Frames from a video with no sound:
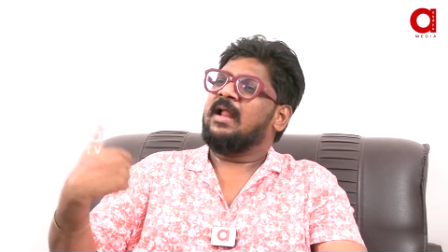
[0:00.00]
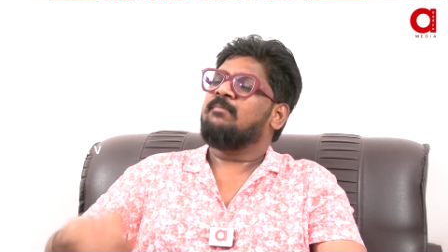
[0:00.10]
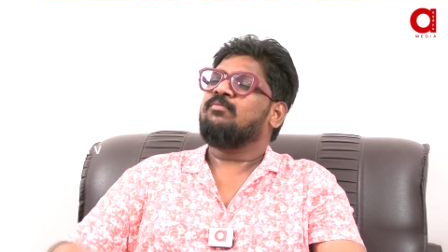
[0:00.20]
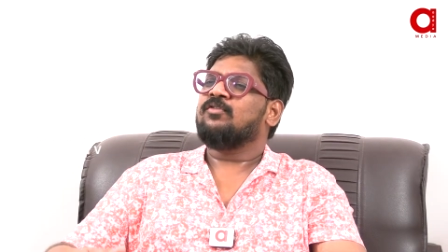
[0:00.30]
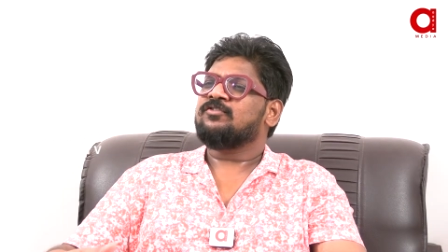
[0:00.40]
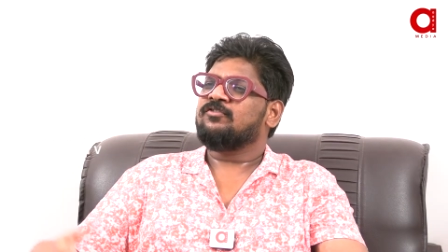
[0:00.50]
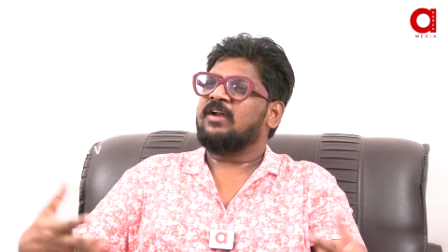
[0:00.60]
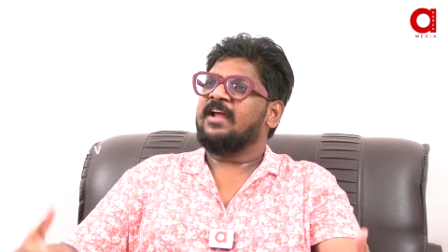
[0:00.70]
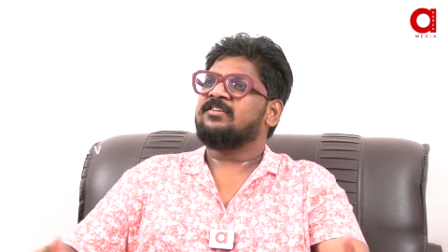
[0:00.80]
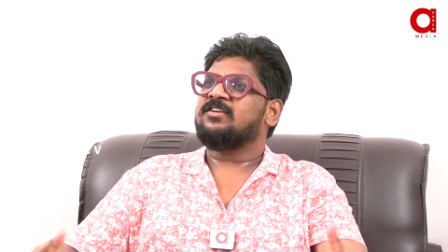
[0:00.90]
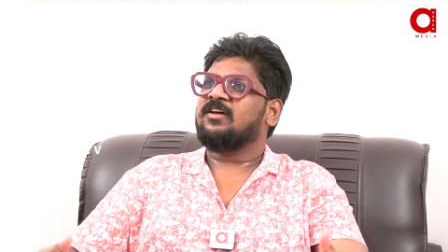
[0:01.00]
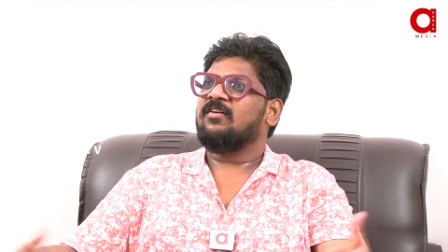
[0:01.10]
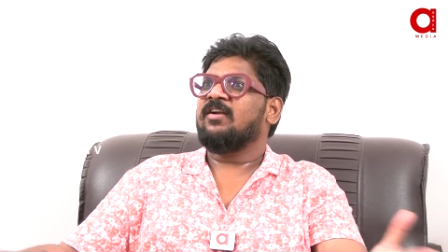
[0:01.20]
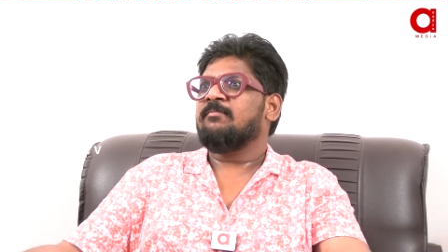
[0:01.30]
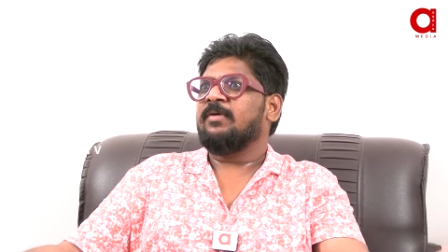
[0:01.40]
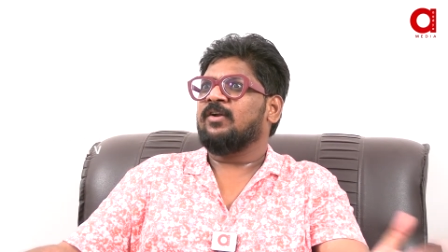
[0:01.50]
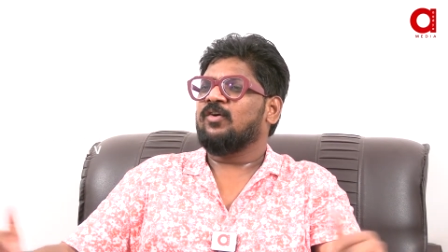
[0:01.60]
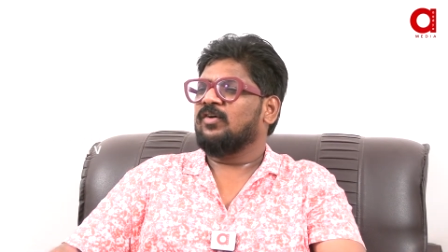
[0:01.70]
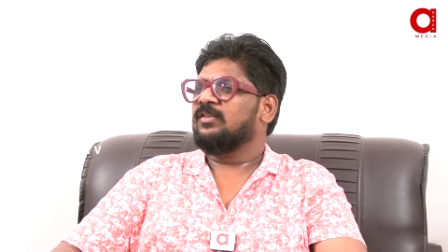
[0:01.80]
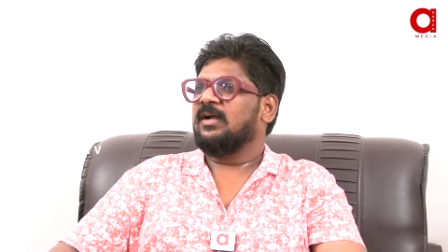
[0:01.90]
నా పోస్ట్ నా ఇన్స్టాగ్రామ్ నేను
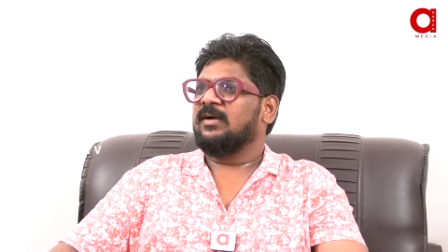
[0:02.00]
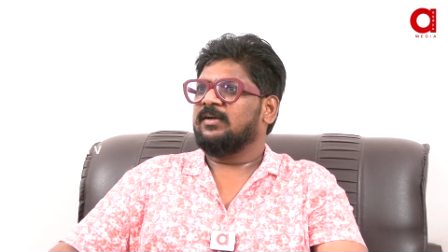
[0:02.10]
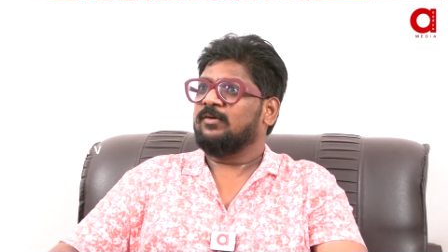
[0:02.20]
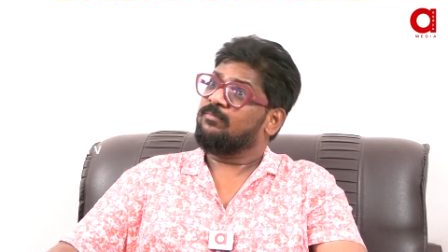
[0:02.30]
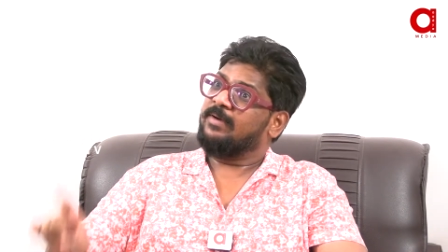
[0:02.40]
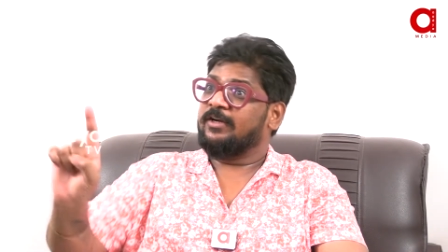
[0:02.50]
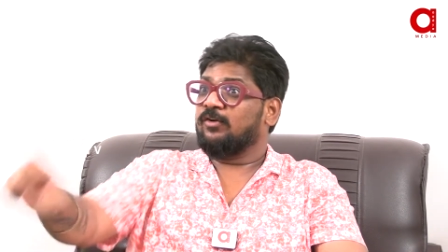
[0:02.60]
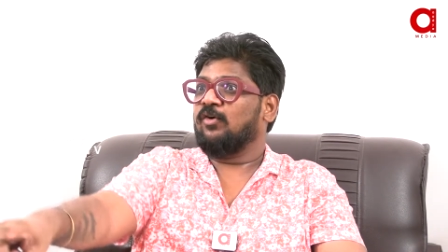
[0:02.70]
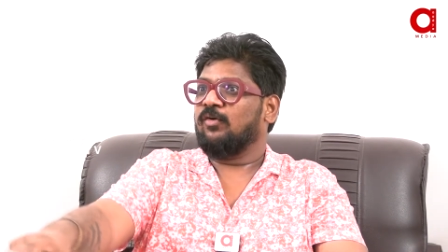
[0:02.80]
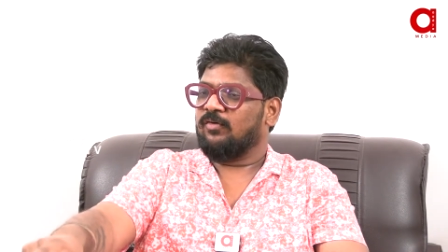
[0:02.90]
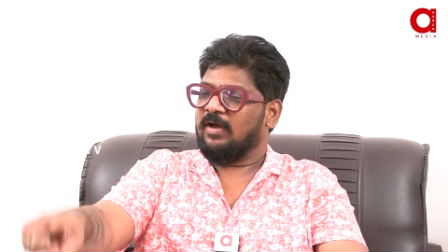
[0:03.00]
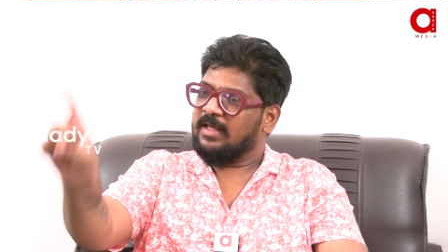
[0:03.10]
పెట్టుకోవద్దా అంటావు పెట్టుకో